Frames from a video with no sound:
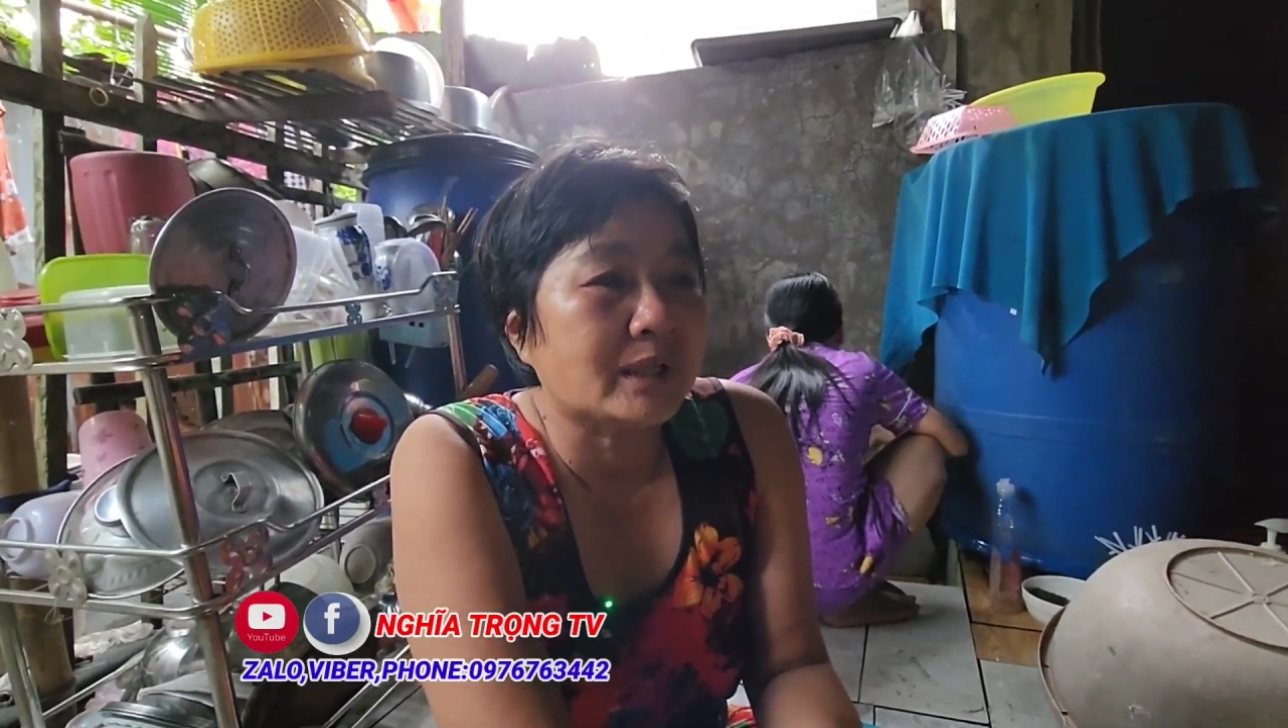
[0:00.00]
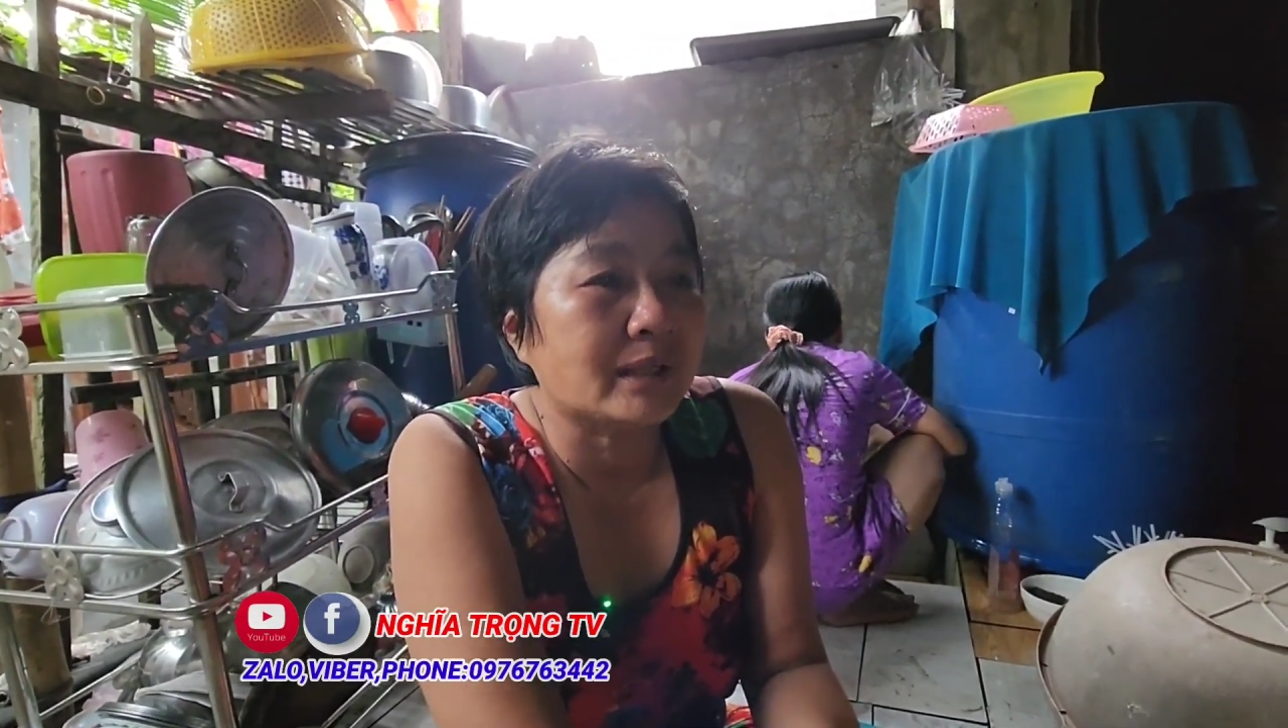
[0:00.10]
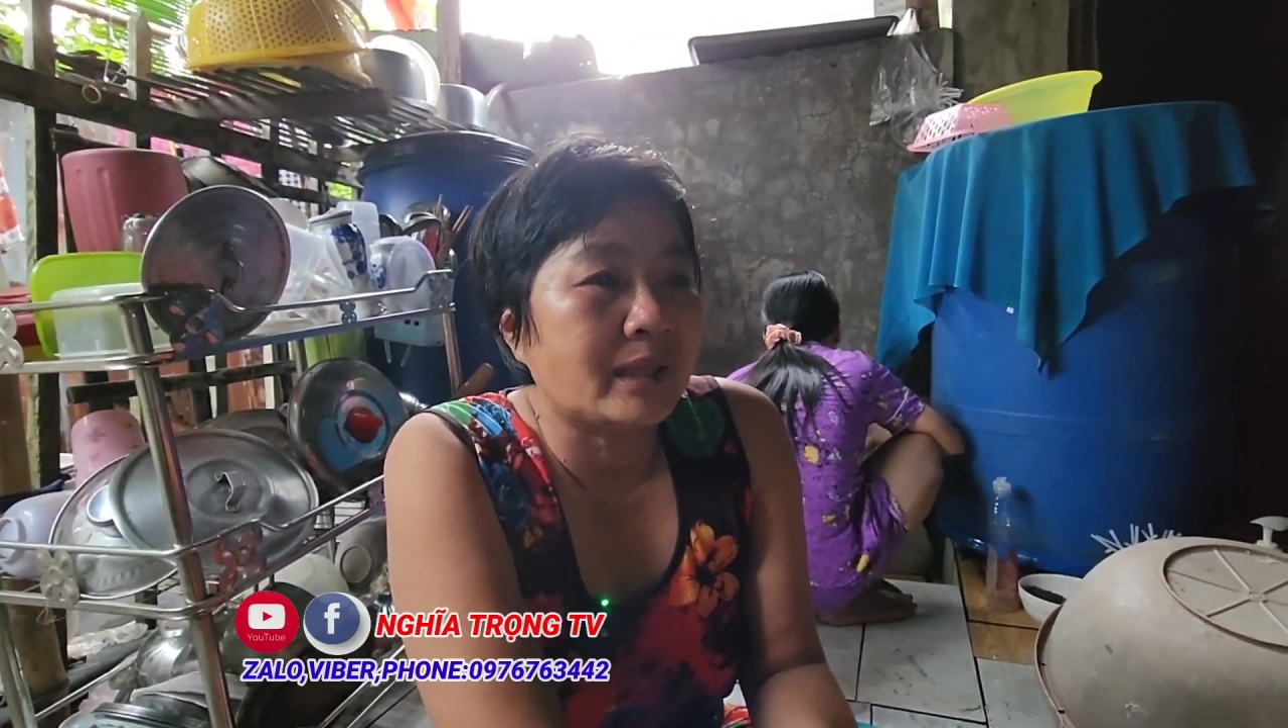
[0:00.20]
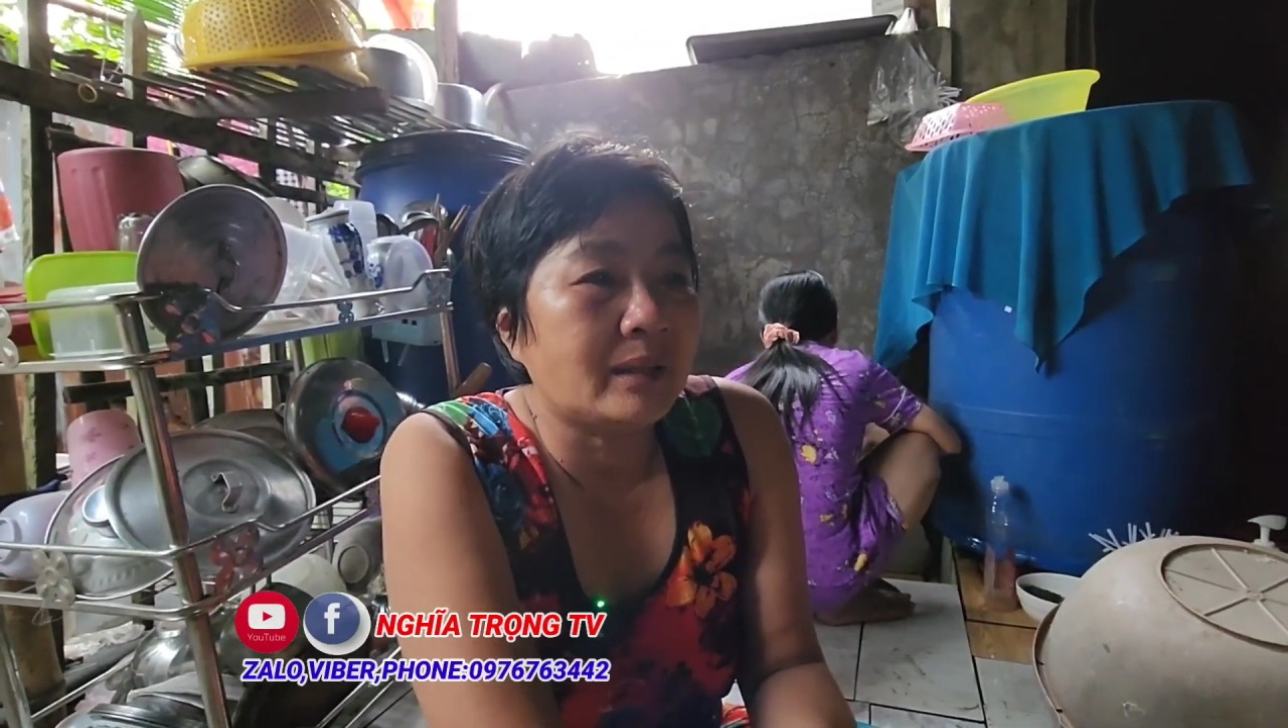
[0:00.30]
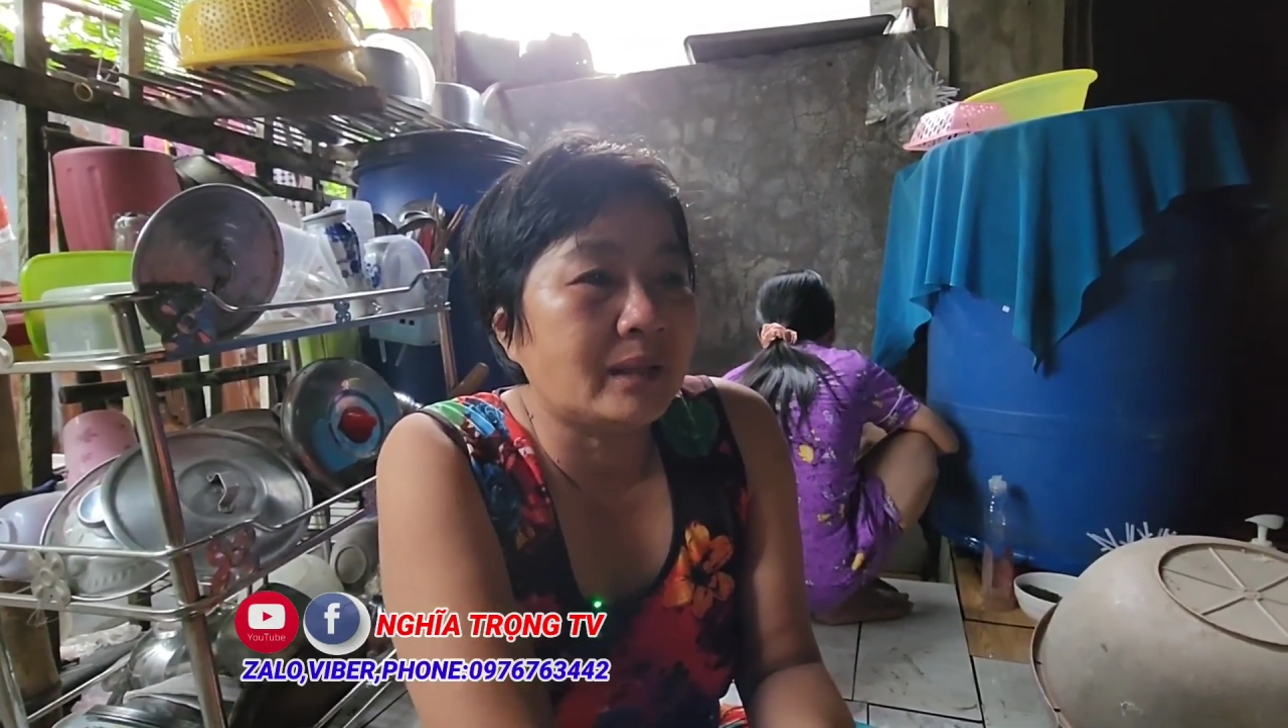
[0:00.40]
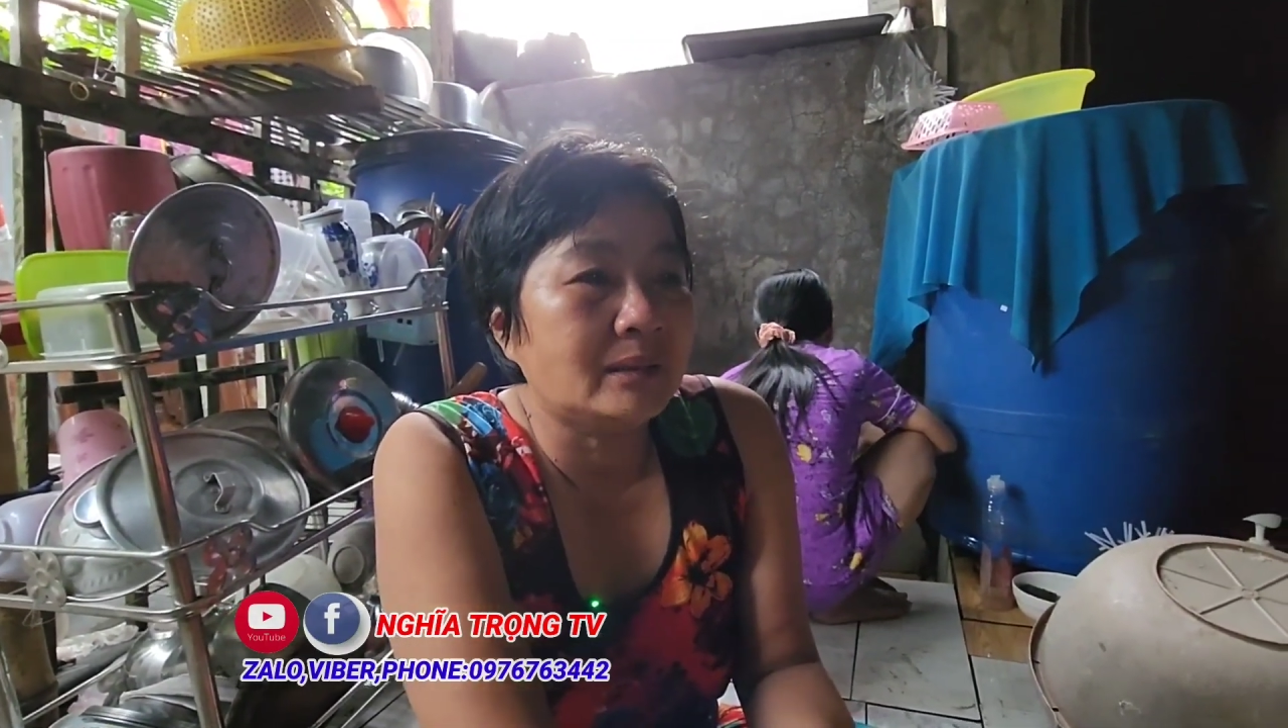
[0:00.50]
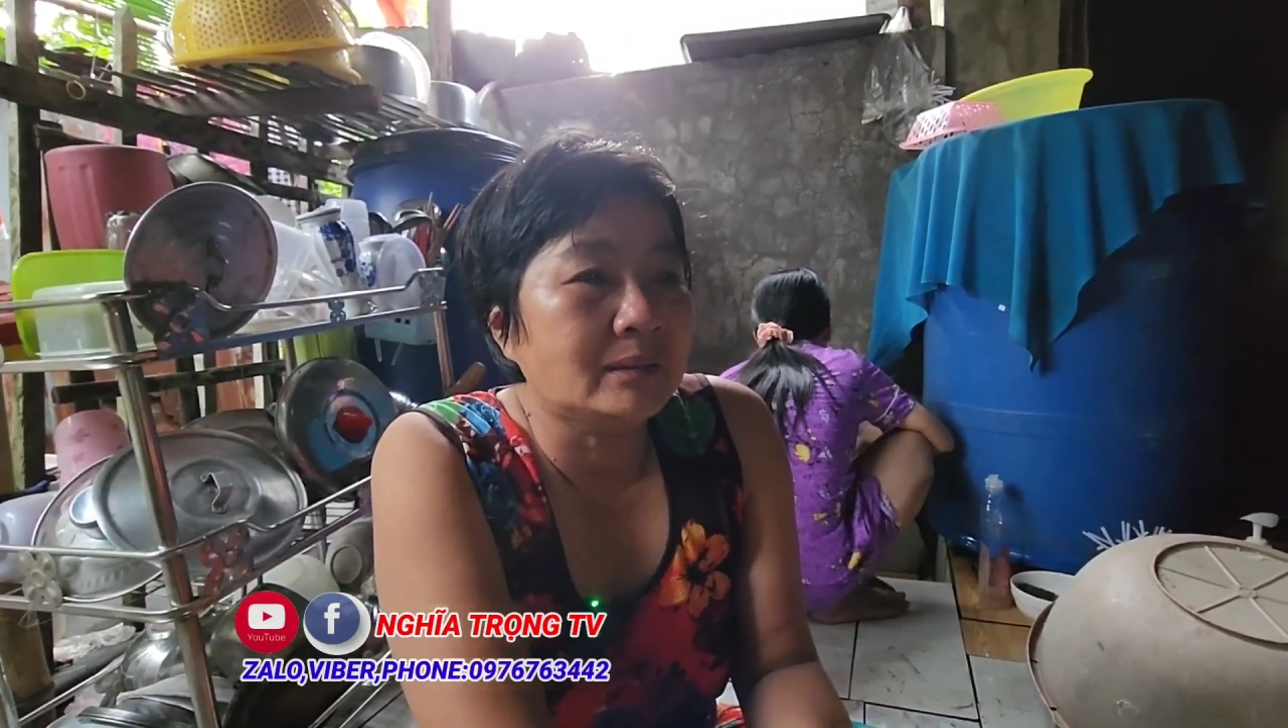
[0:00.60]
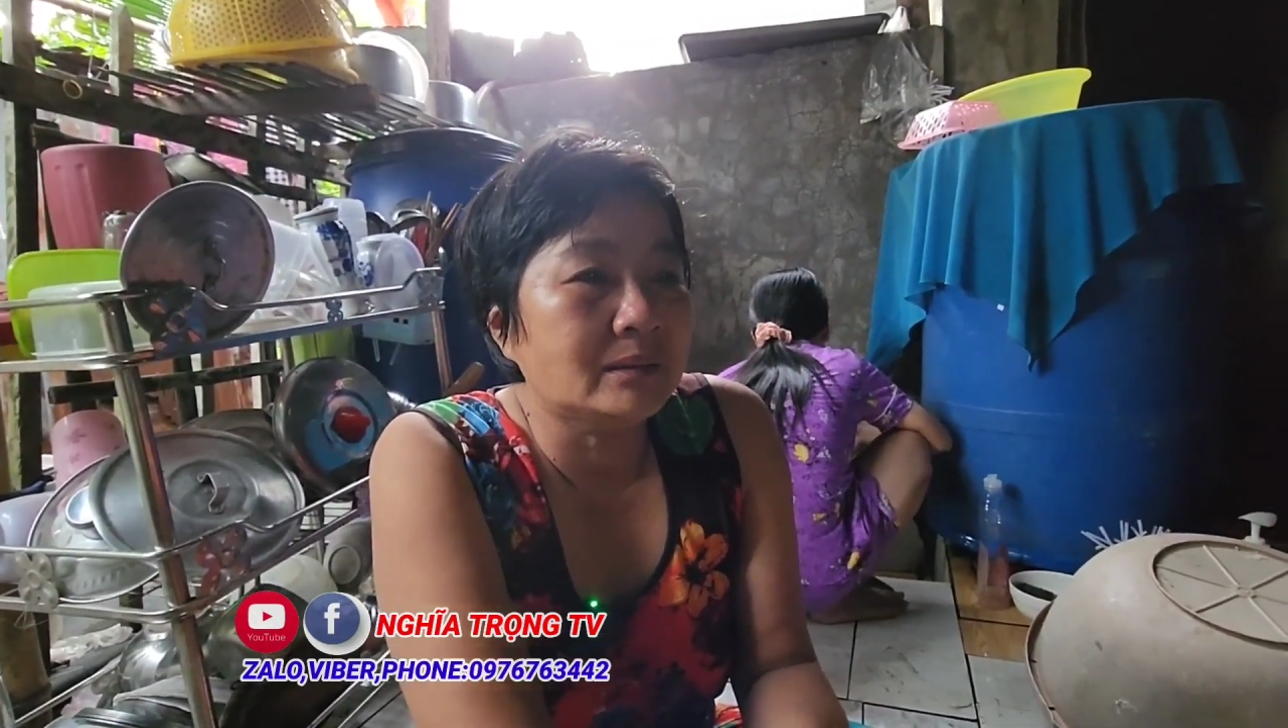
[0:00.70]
mà người ta lên